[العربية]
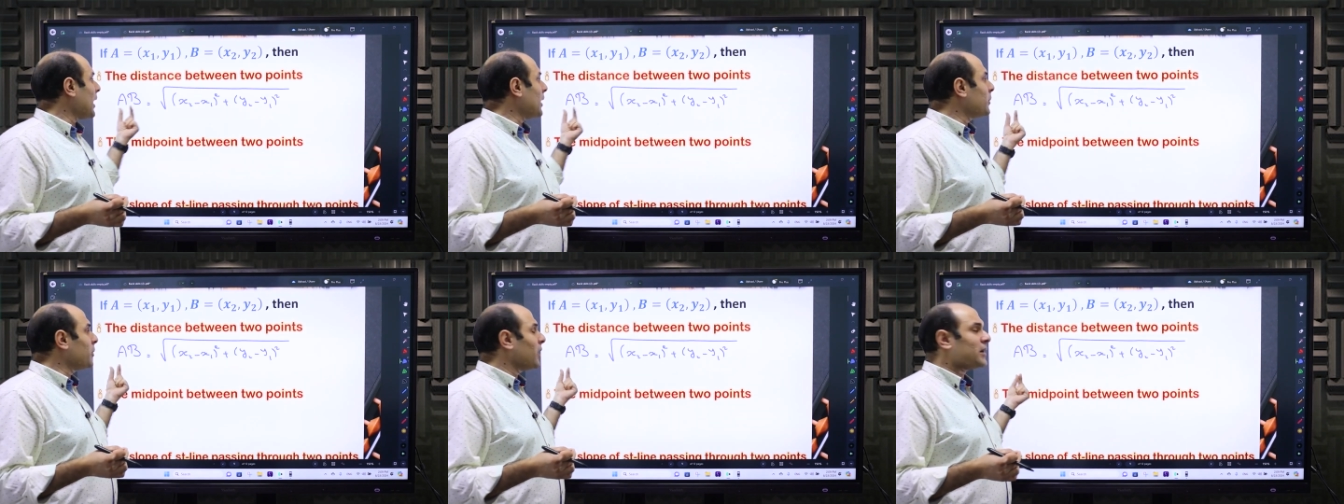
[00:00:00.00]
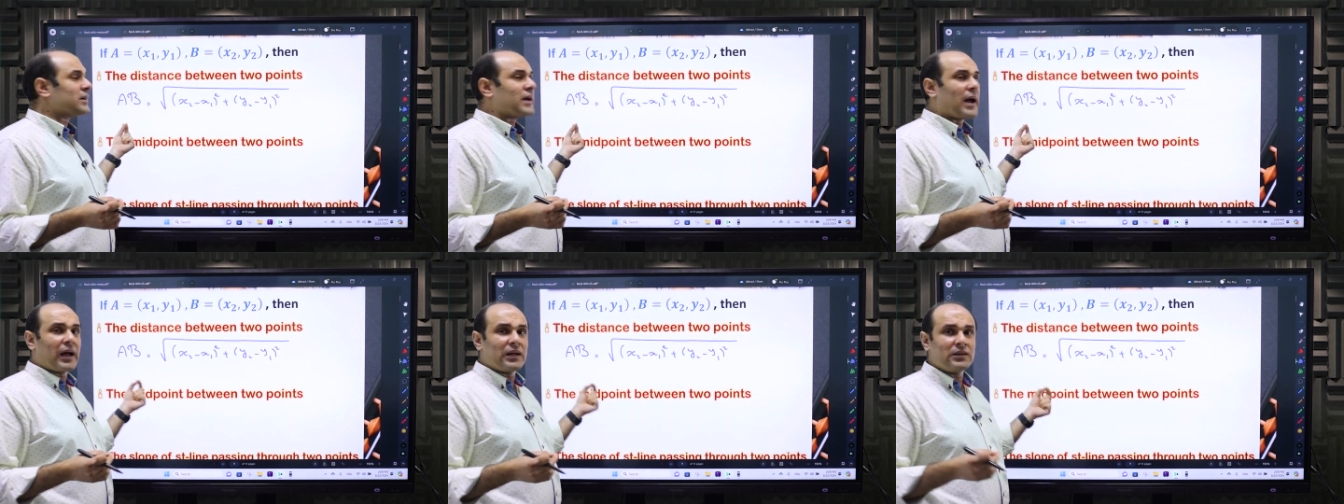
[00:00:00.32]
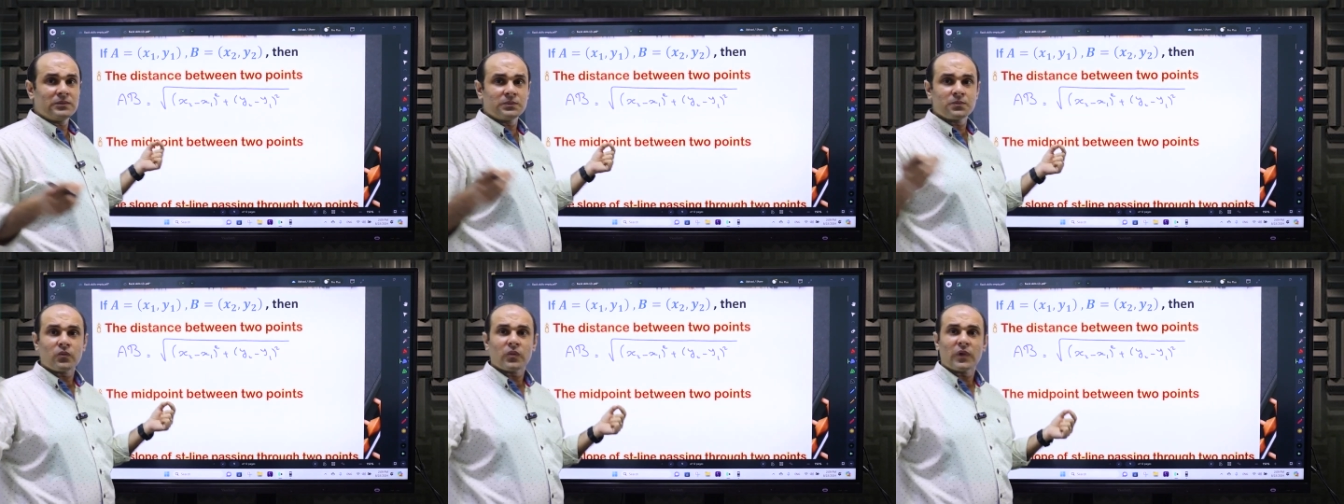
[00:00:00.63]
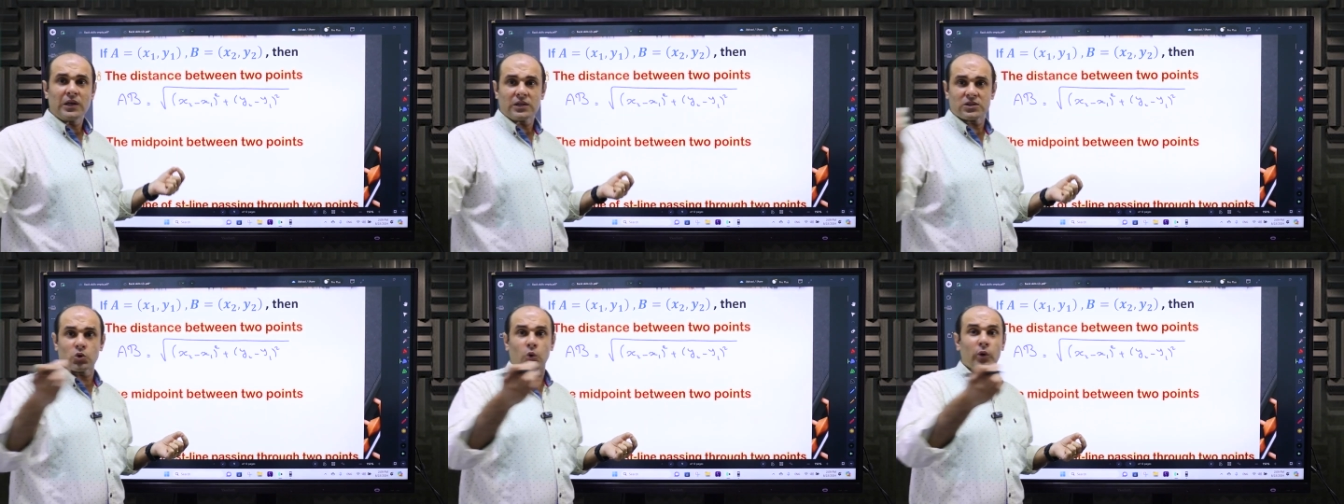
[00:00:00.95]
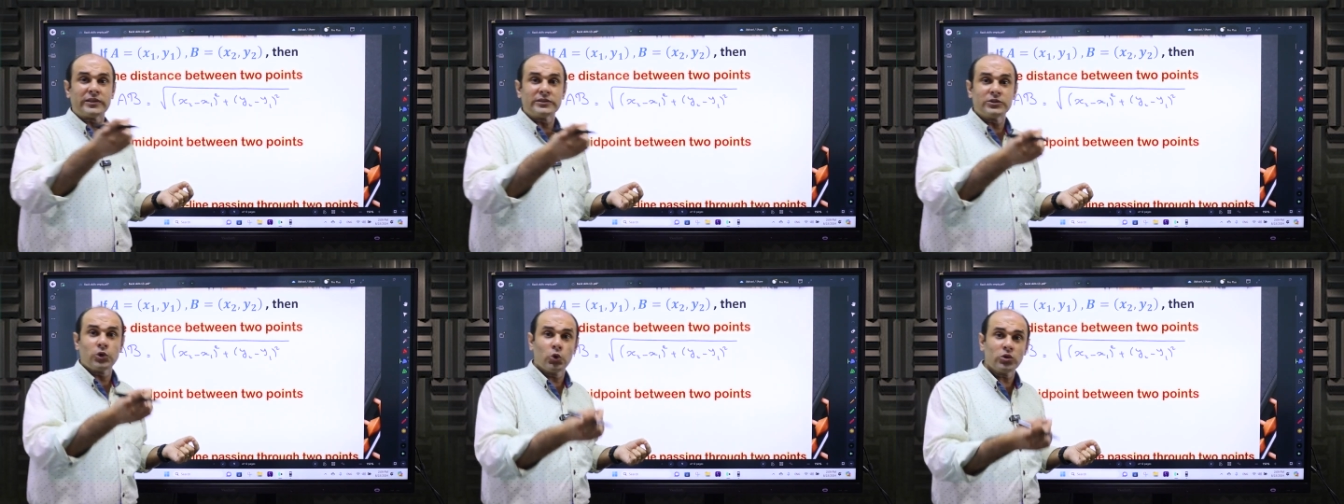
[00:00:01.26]
عباره عن
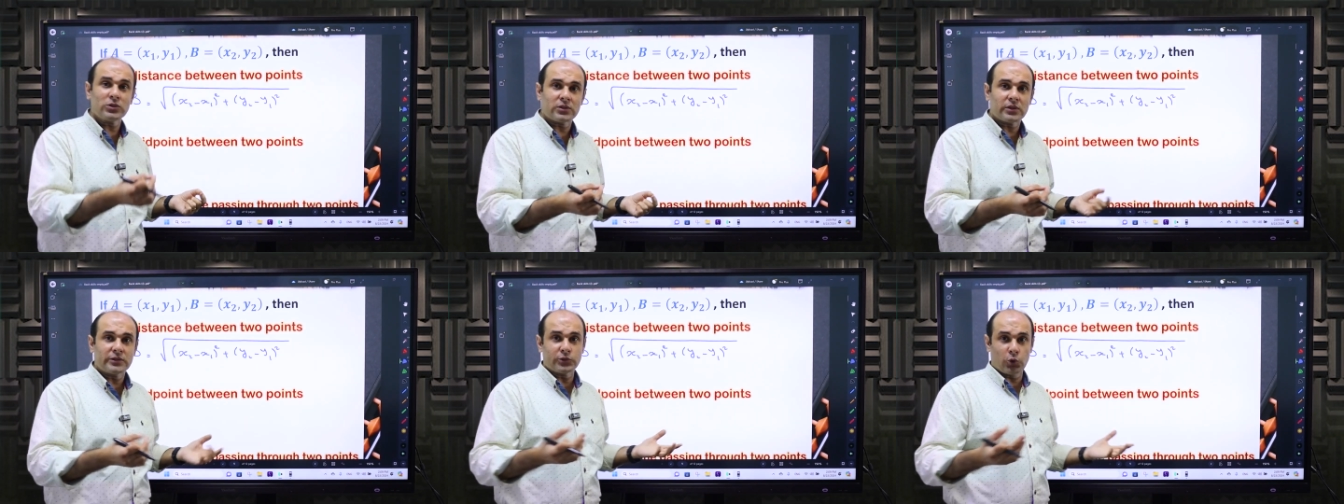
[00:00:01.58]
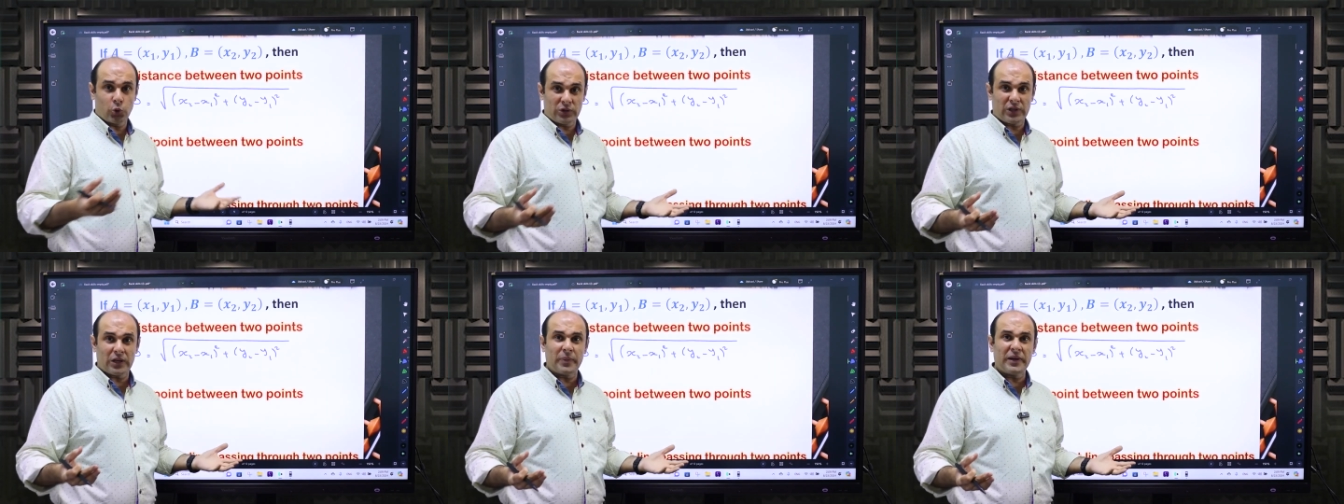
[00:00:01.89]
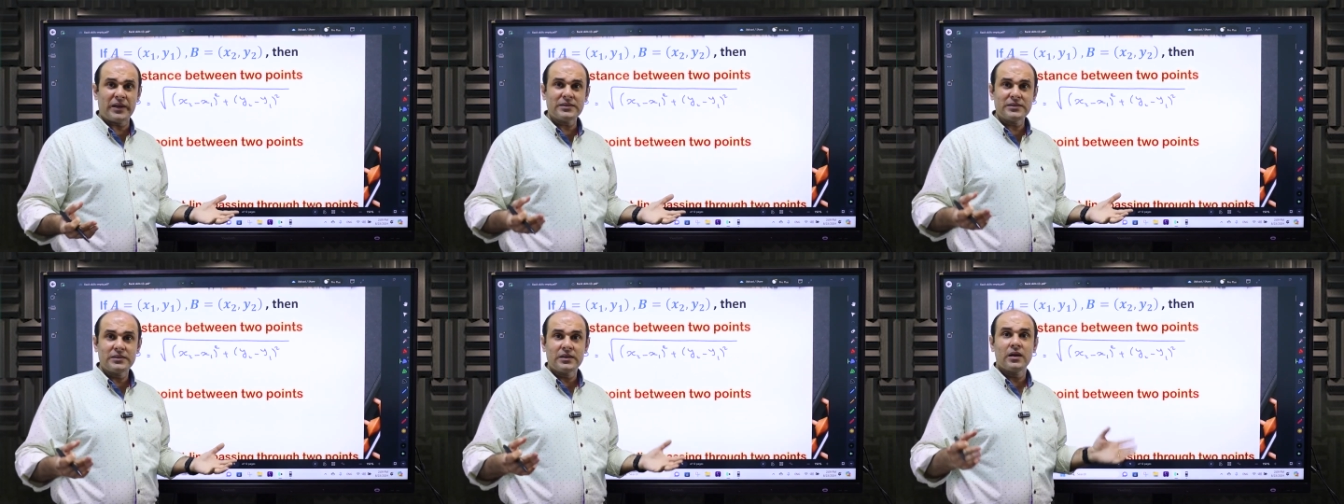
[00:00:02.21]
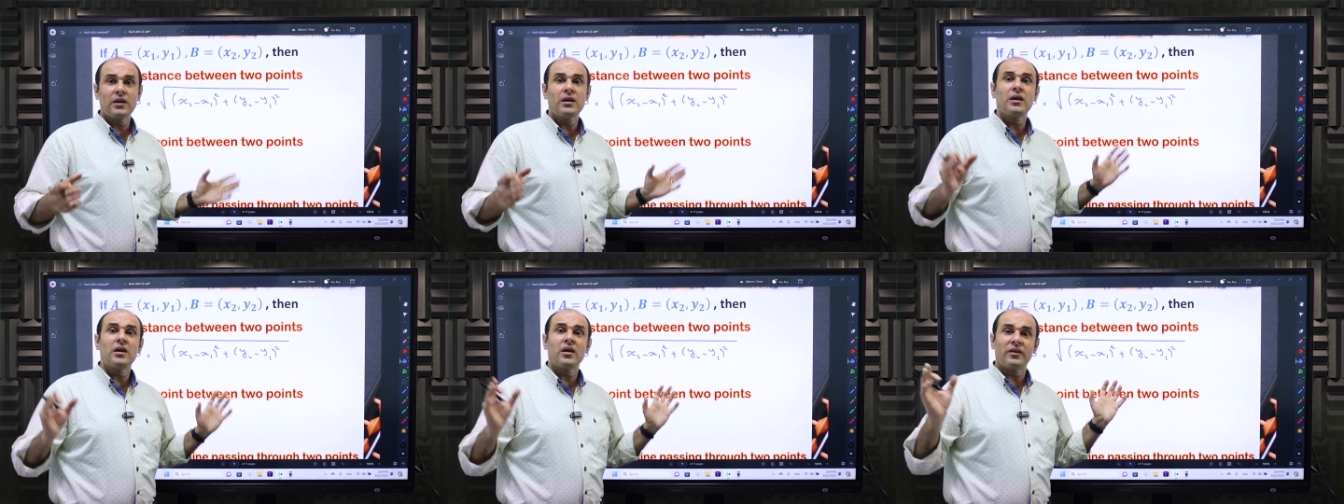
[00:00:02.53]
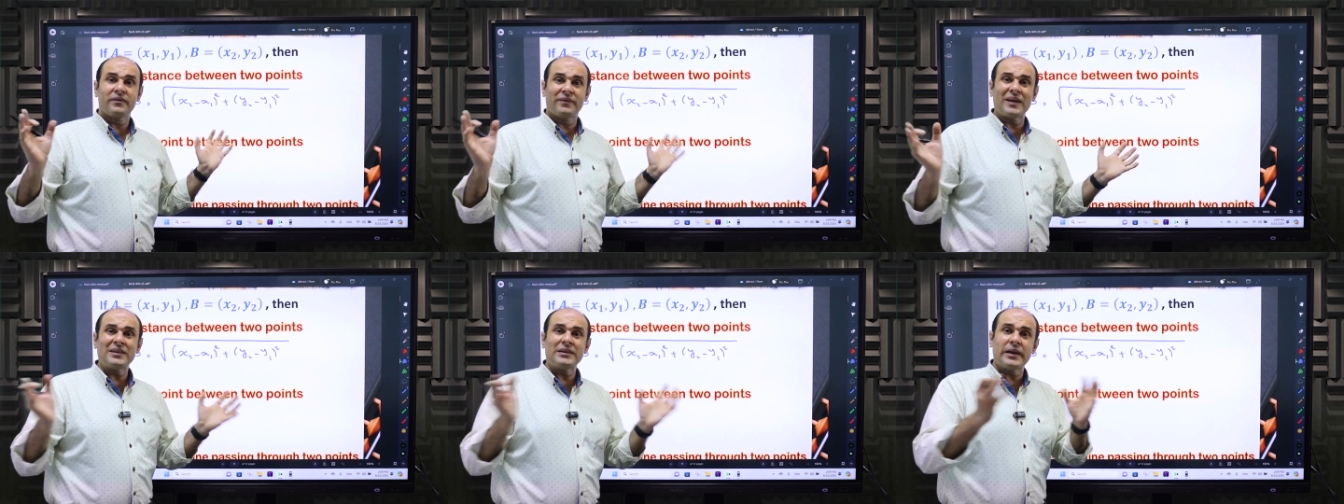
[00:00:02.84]
سكوير روت روت كبير
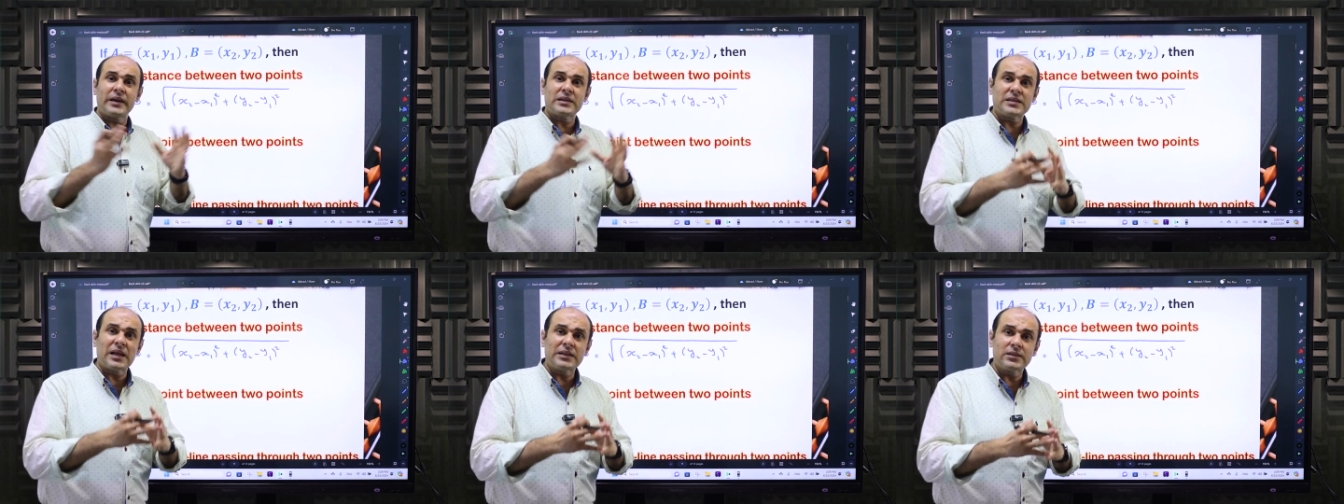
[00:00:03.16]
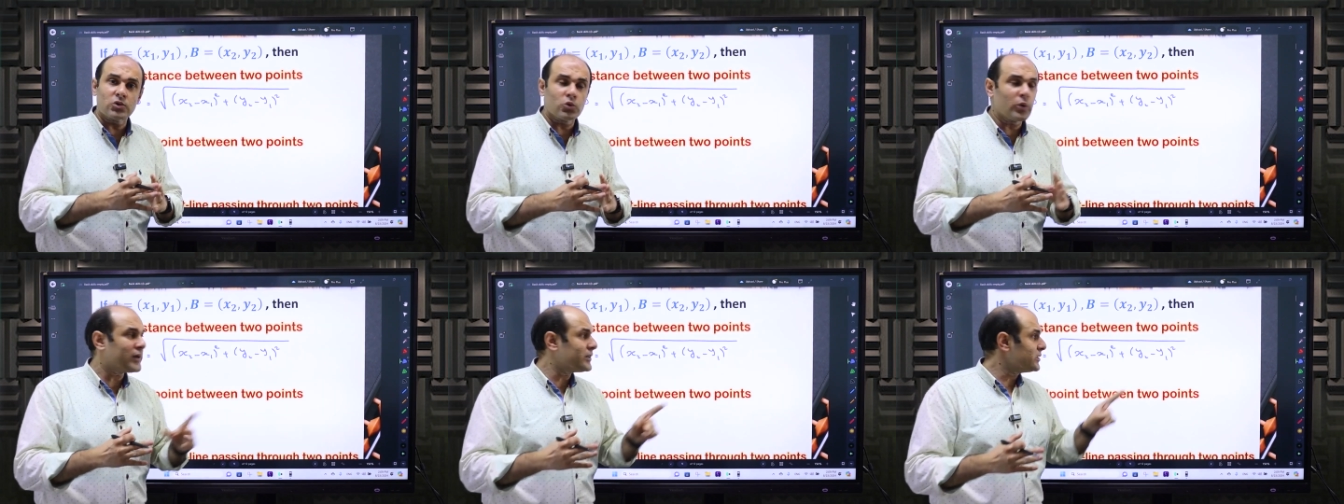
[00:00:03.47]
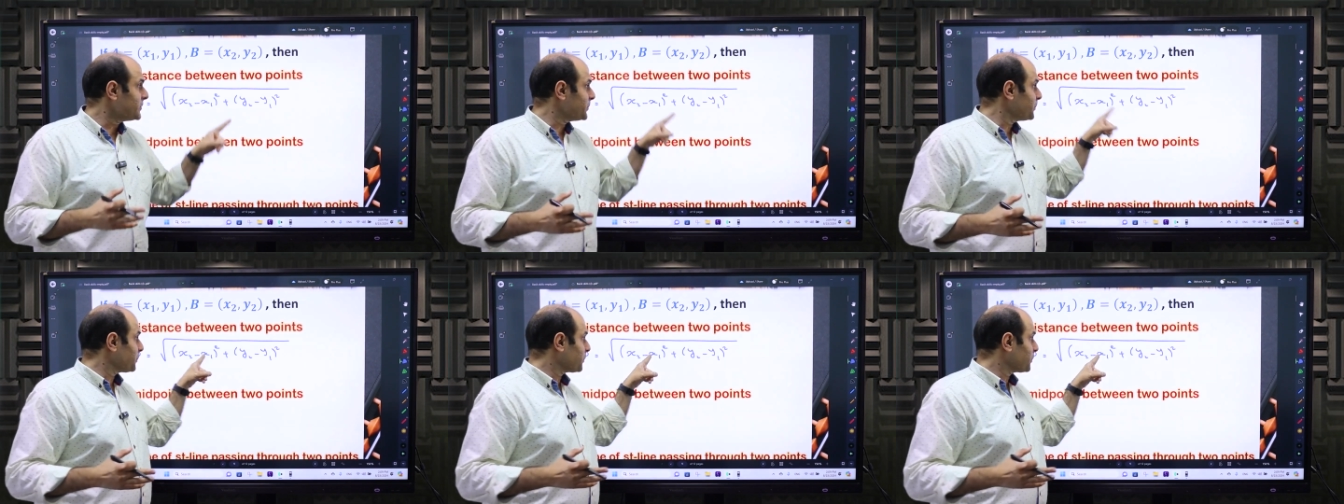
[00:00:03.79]
فرق الاكسات سكوير